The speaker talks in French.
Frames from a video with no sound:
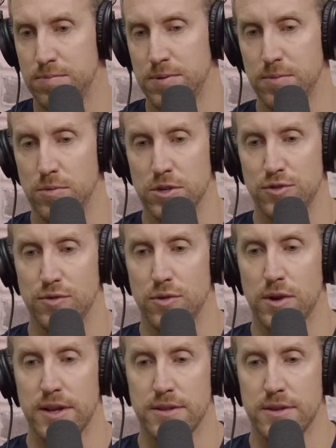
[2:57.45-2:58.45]
Puis moi, je
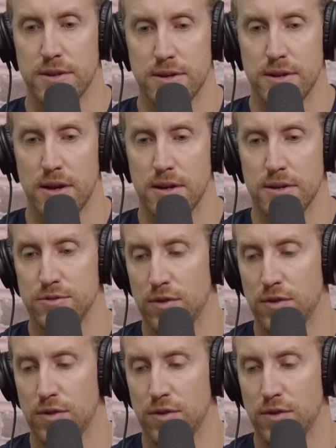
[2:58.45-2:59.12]
veux être, euh,